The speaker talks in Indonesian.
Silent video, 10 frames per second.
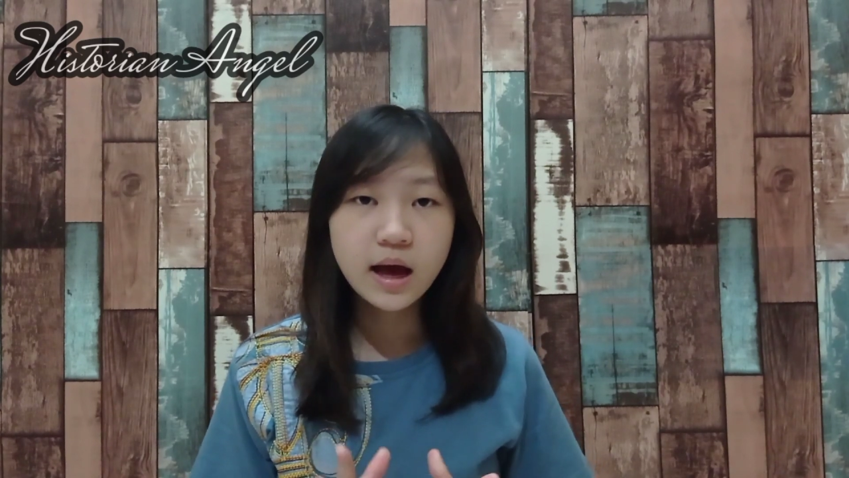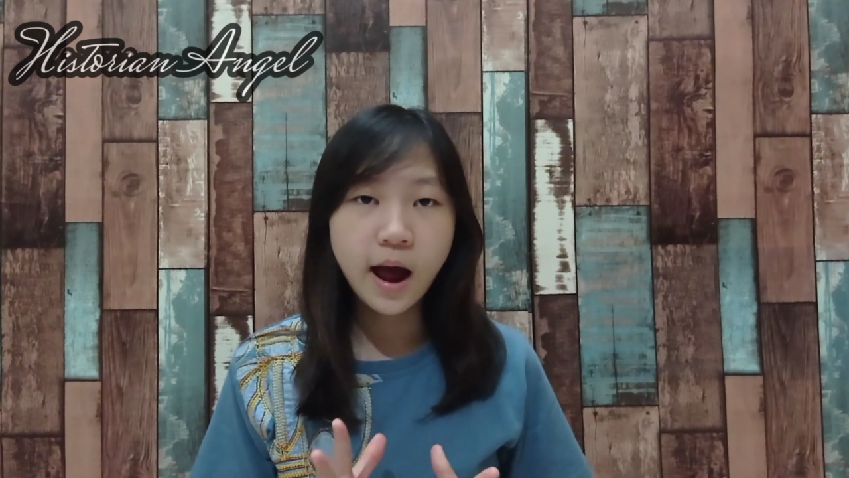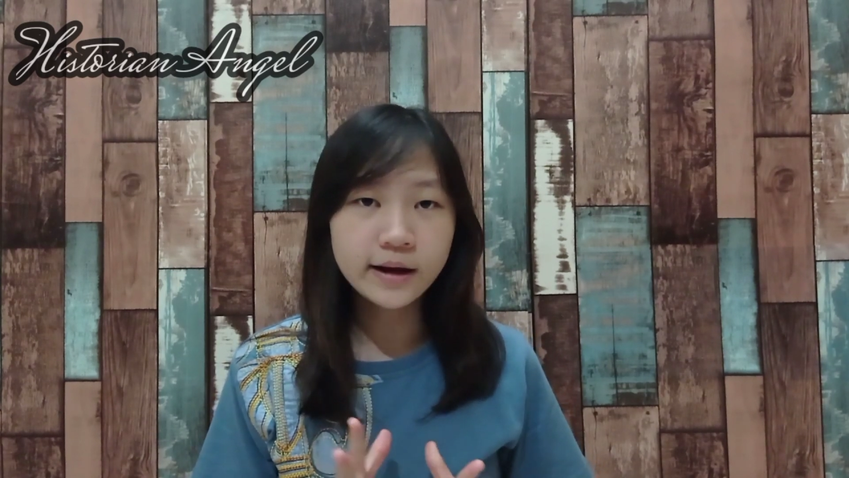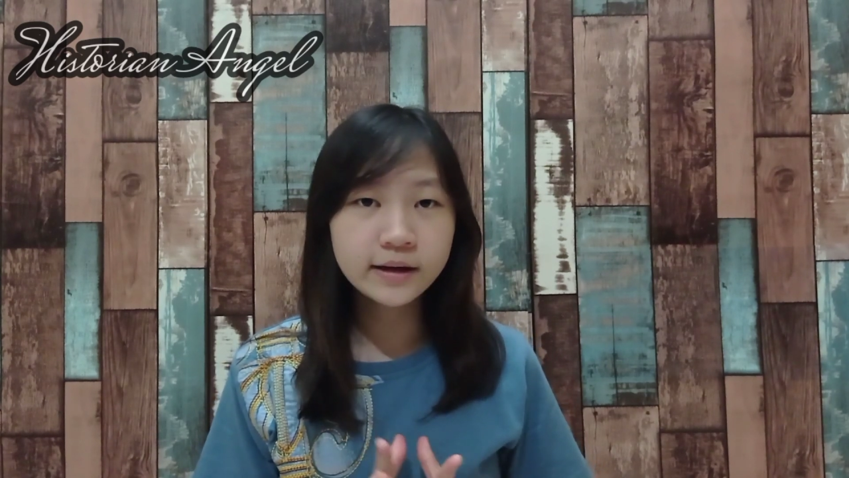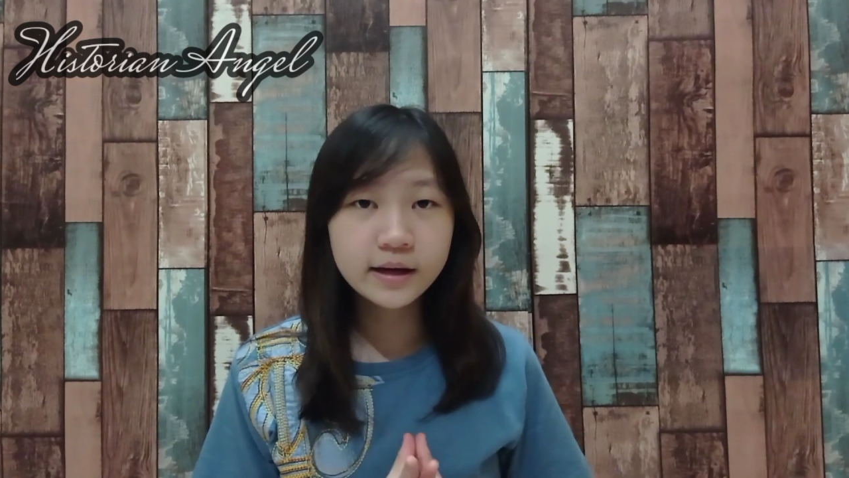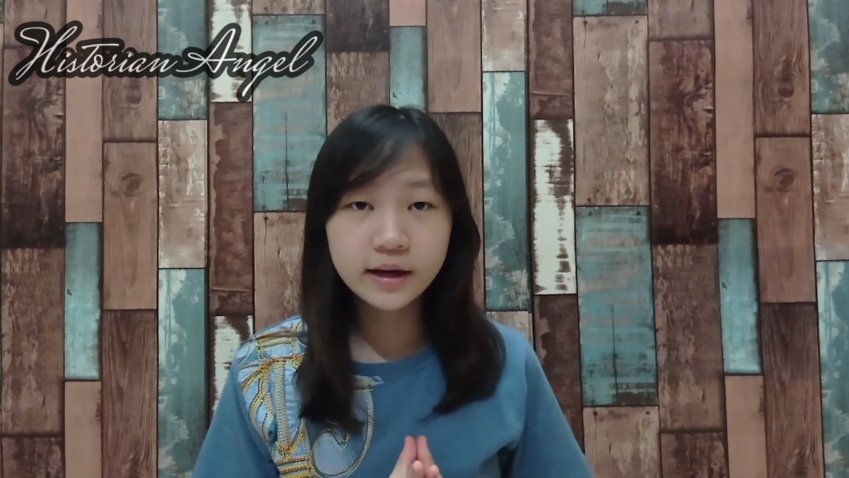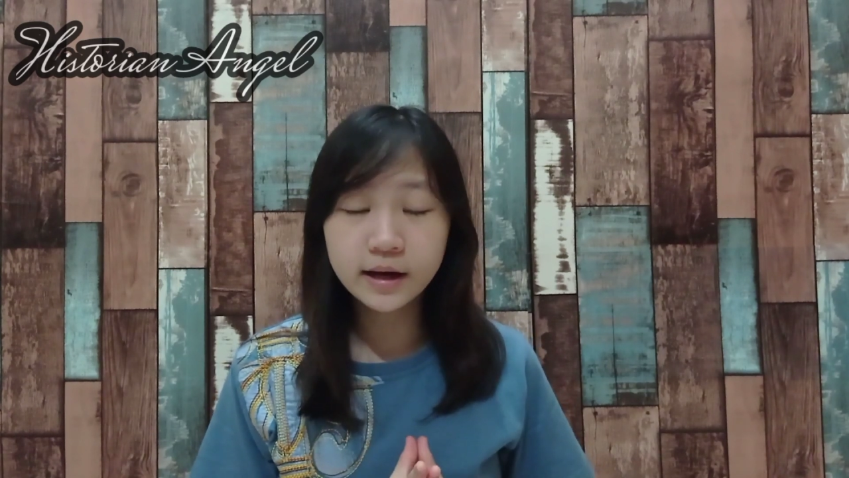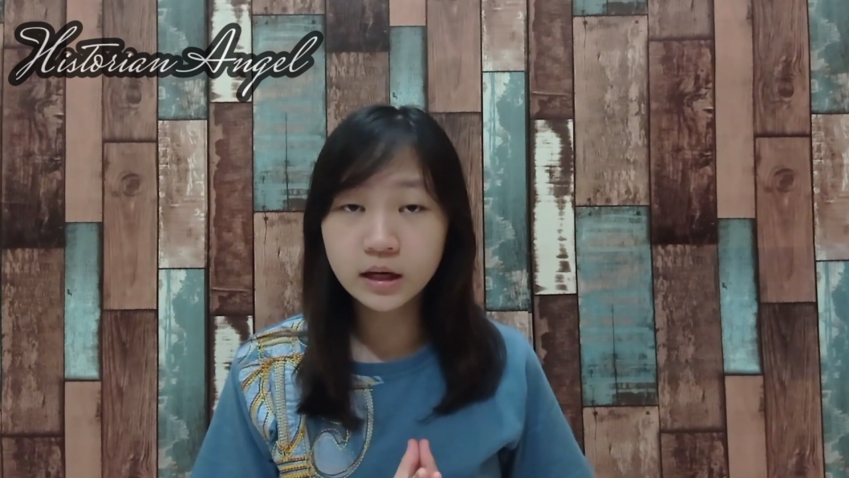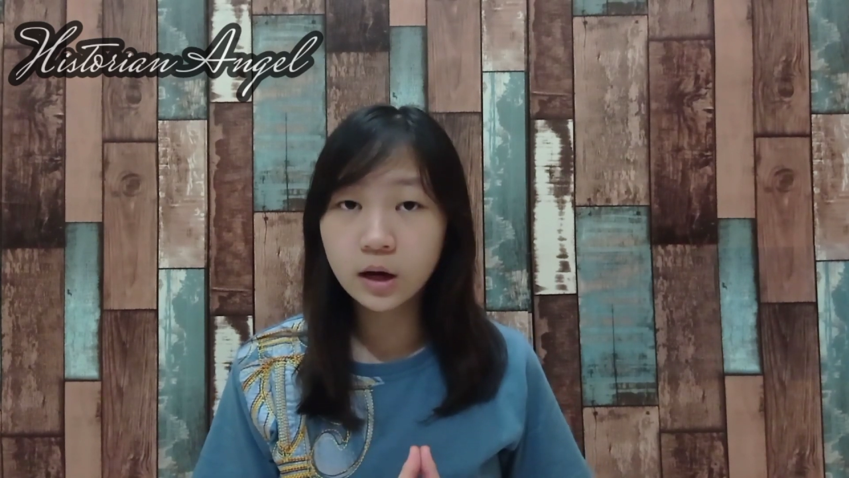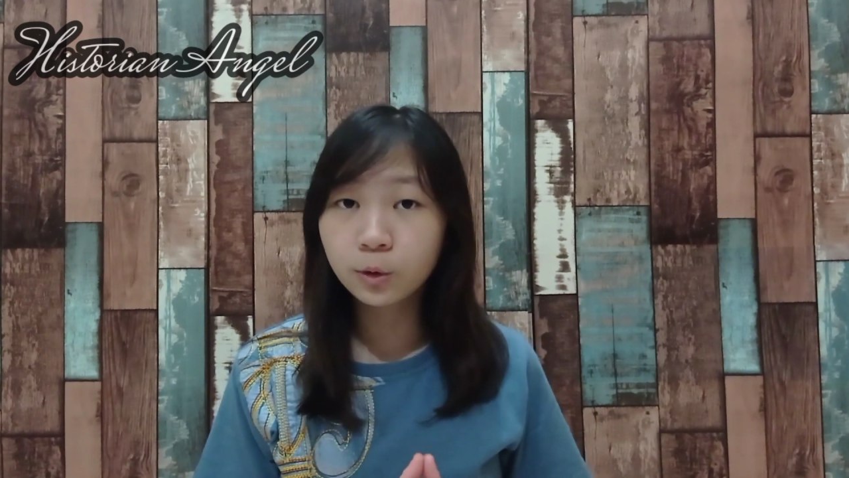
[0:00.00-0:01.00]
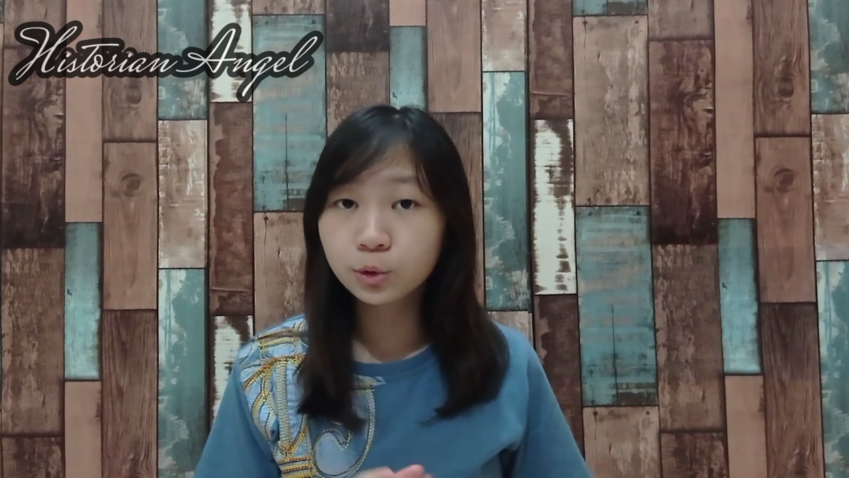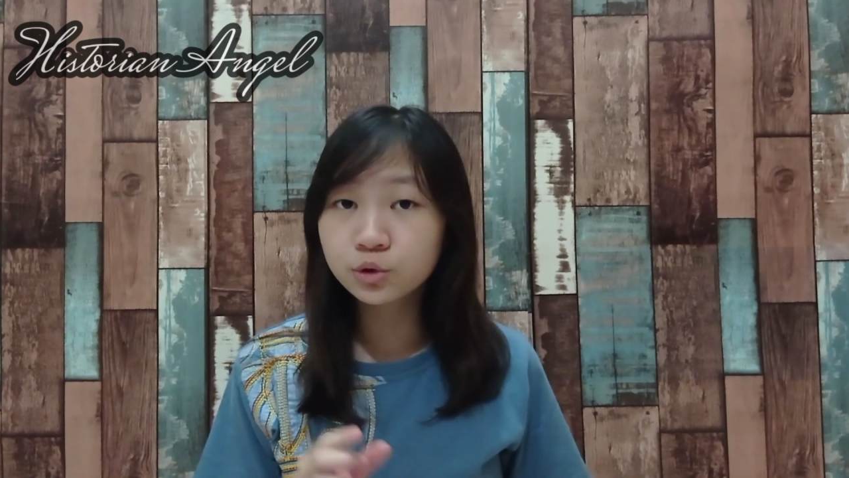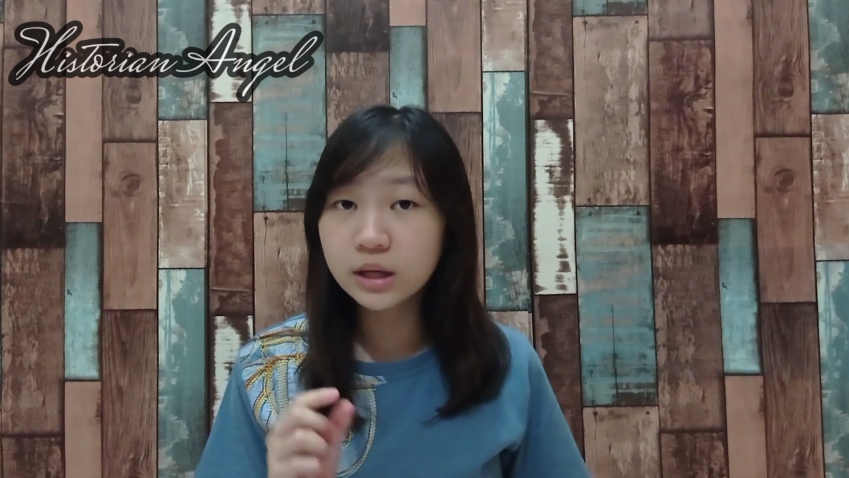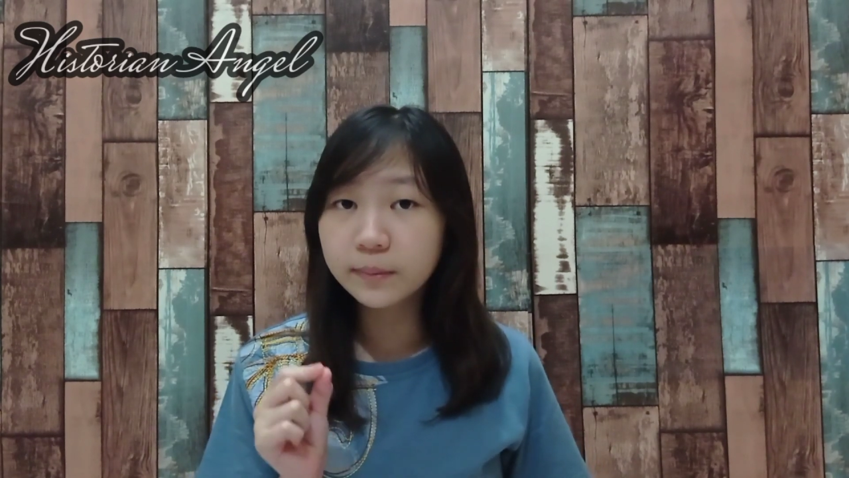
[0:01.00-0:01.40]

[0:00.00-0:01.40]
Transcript: hanya gara-gara utusan